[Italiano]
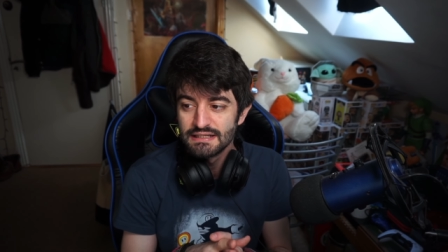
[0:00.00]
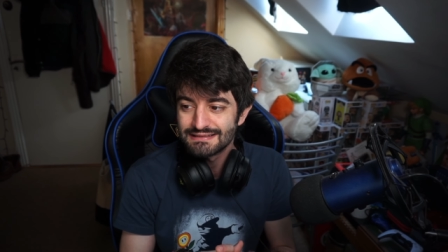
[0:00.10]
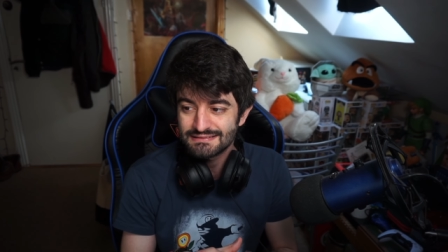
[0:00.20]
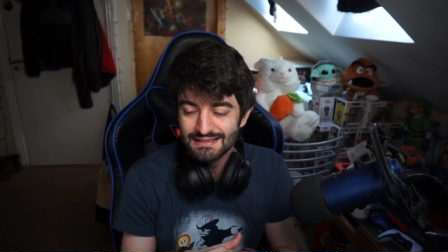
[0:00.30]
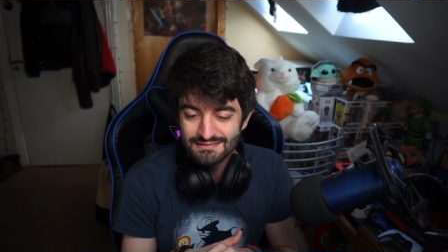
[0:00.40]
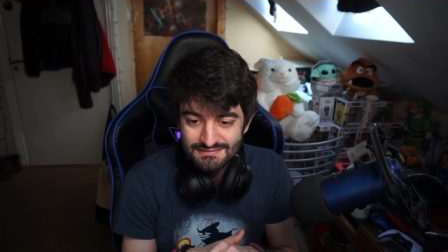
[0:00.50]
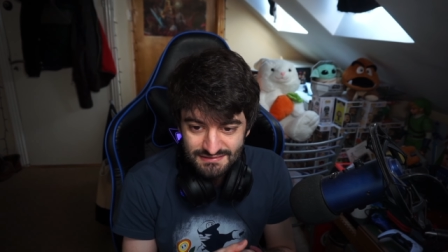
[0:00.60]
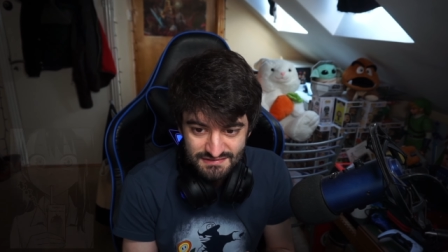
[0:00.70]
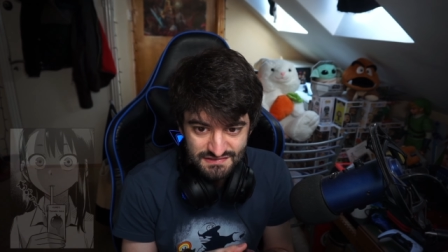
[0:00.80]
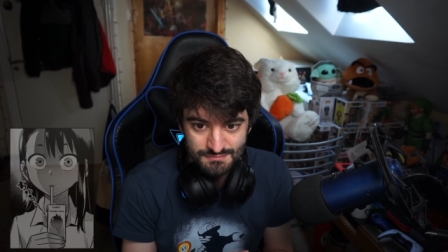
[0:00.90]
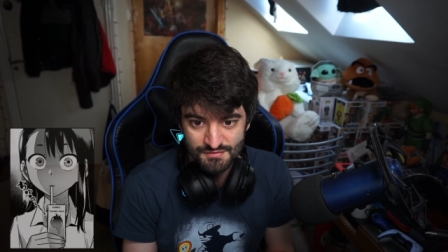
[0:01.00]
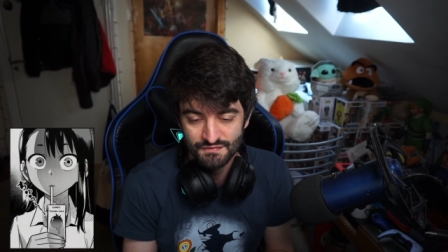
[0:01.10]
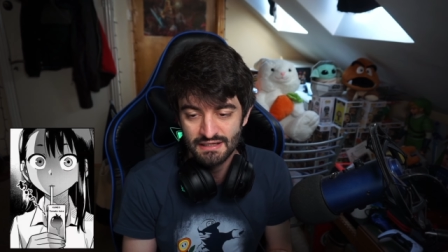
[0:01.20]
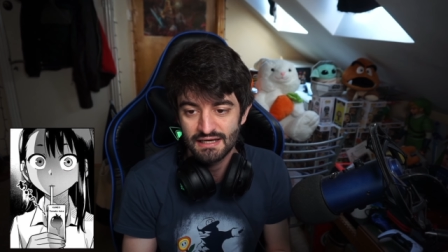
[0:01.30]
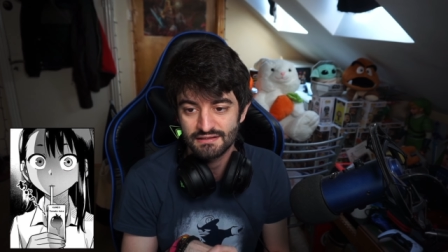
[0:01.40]
tantissime
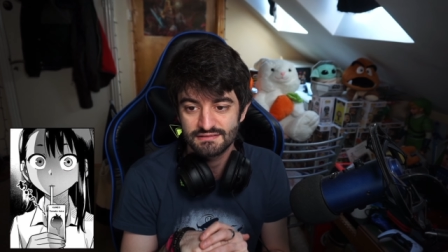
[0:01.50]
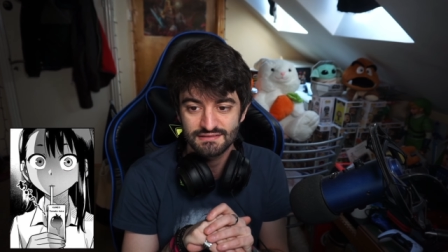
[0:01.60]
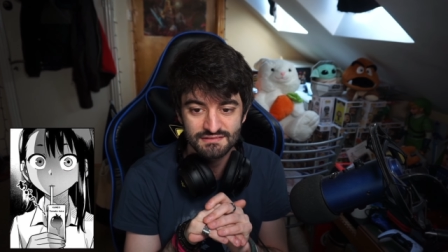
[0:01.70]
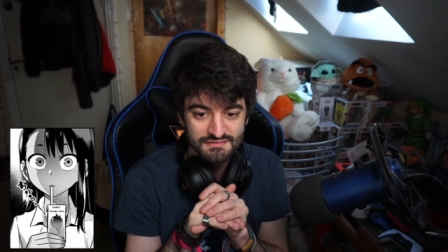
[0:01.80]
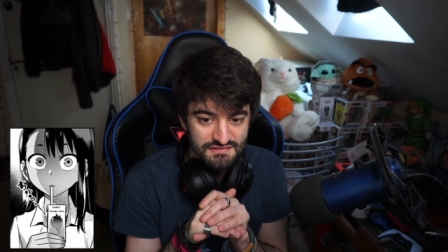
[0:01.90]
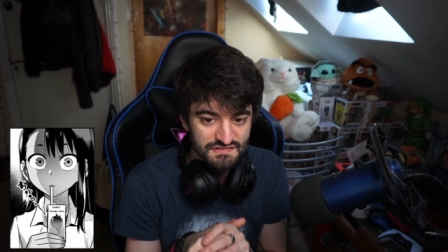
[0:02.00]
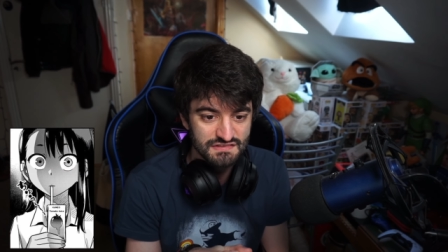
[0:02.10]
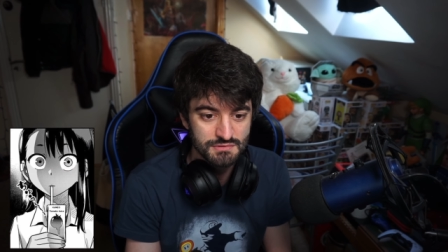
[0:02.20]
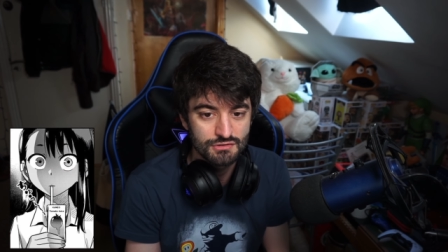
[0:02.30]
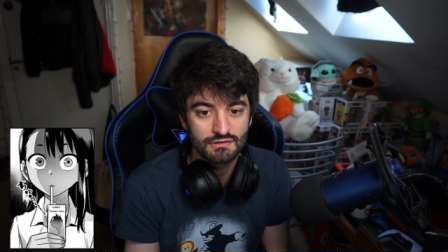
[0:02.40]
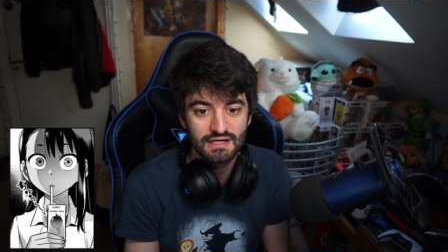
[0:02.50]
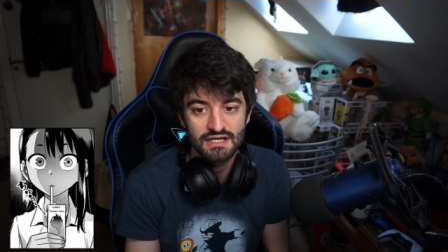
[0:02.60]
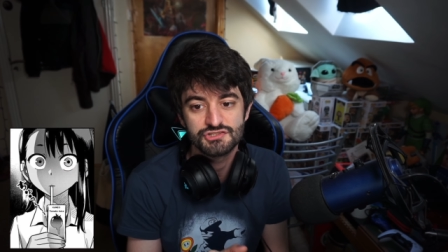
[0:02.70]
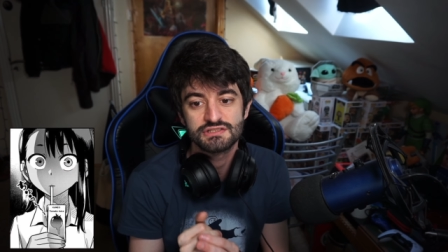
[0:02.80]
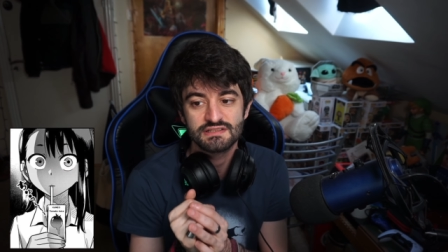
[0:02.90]
fan art, tantissimi
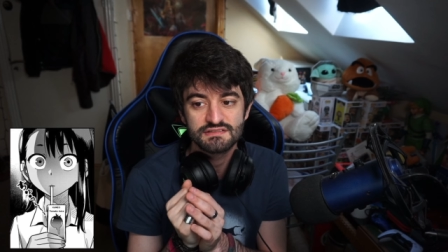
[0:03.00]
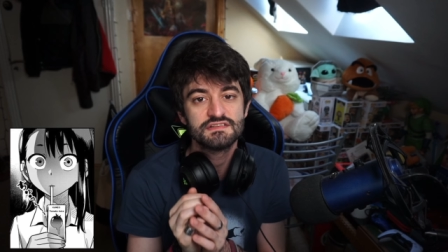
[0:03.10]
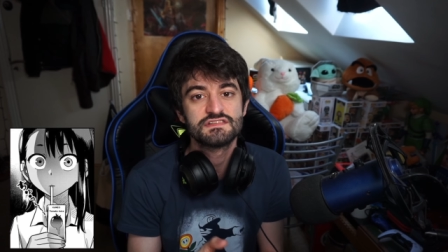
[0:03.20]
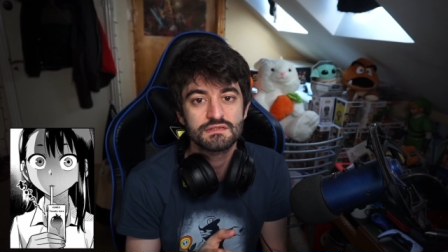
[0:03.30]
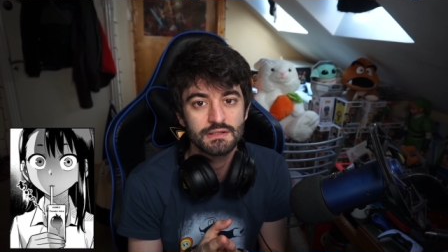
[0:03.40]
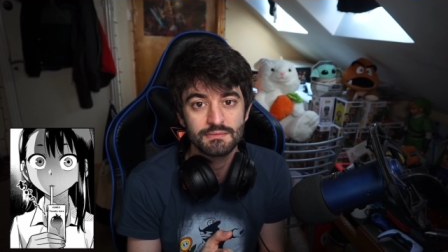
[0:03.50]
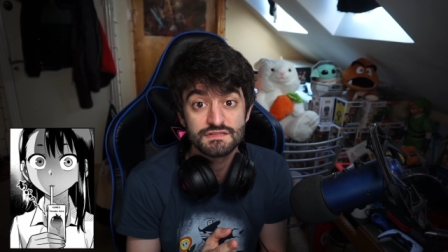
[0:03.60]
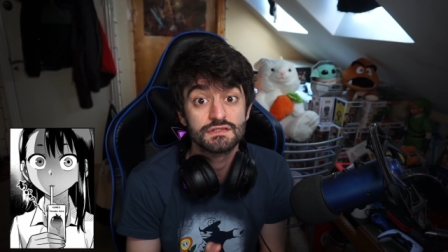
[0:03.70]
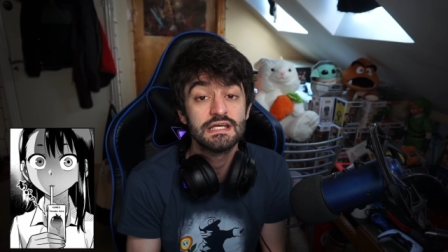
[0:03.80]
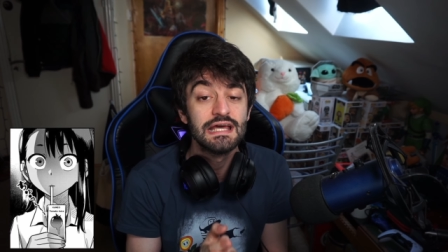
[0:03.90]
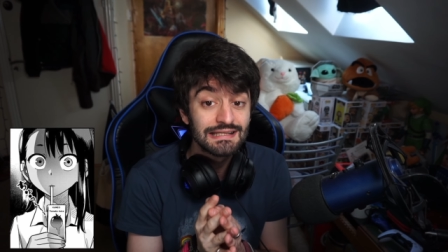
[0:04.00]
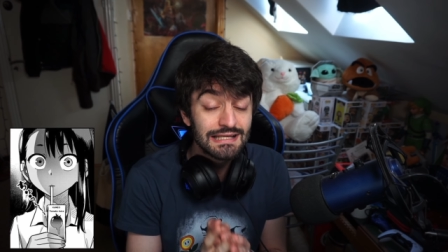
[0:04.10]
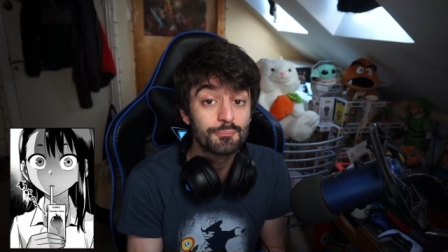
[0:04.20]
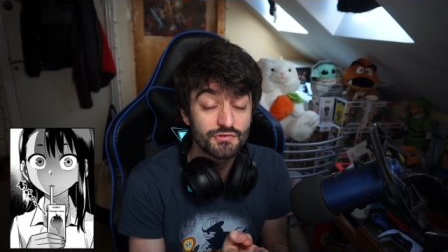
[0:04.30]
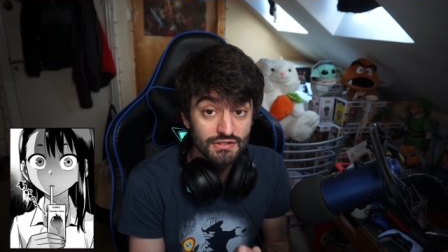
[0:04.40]
collage, tantissime animazioni
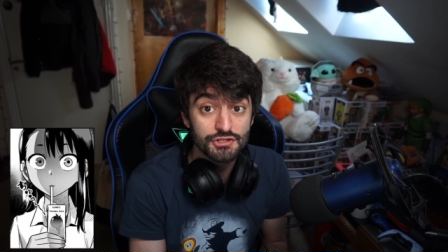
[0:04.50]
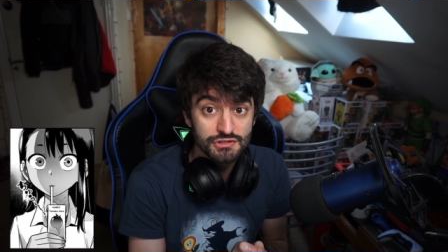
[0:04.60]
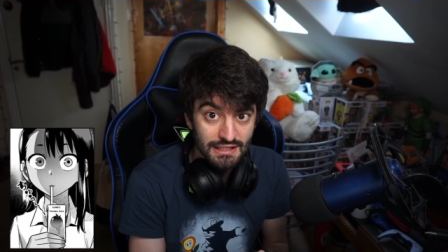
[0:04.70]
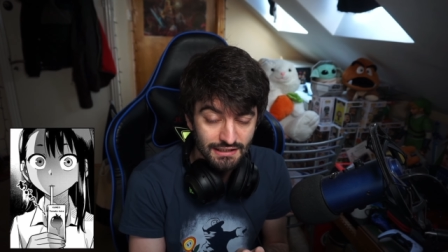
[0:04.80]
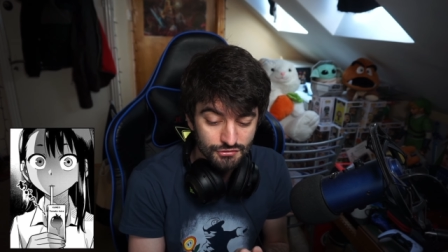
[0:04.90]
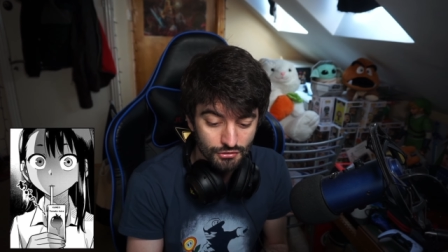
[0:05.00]
del personaggio di Nagatoro